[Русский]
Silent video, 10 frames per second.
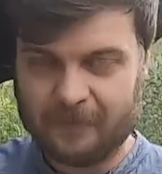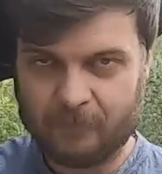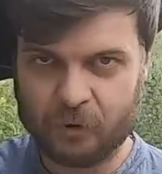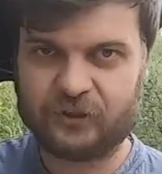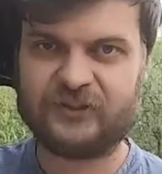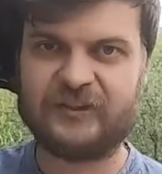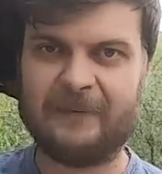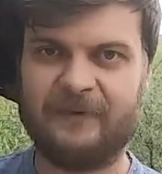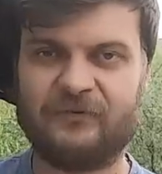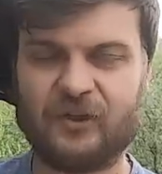Будьте с
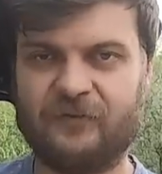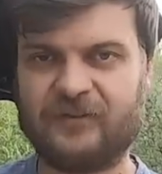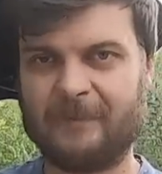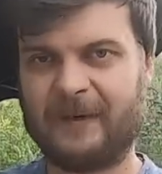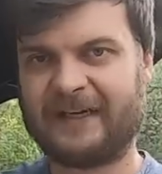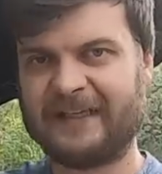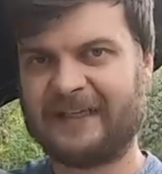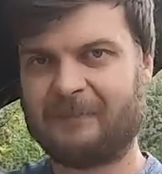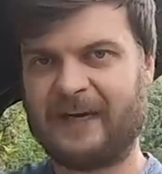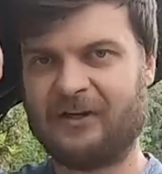нами. Все, всем пока,
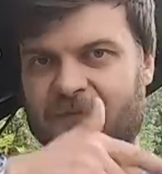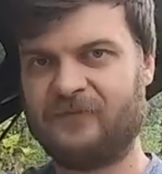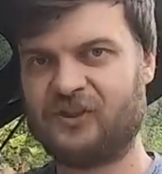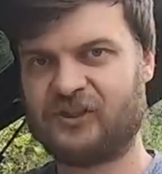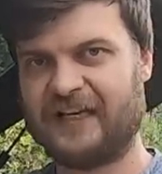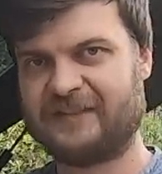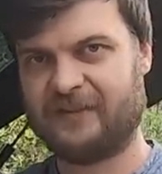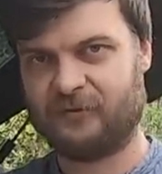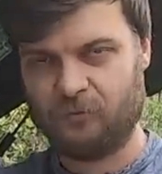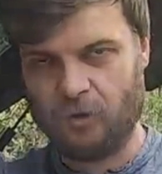добра, любви, счастья. Да.